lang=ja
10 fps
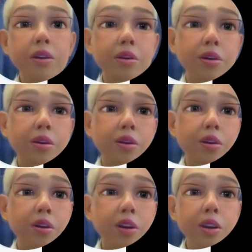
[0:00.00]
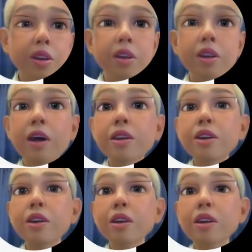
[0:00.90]
と、エディター
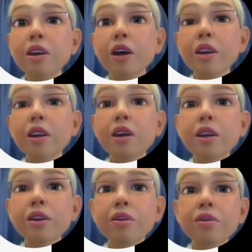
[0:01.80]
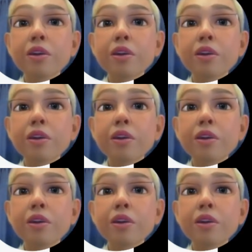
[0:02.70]
自身が新しく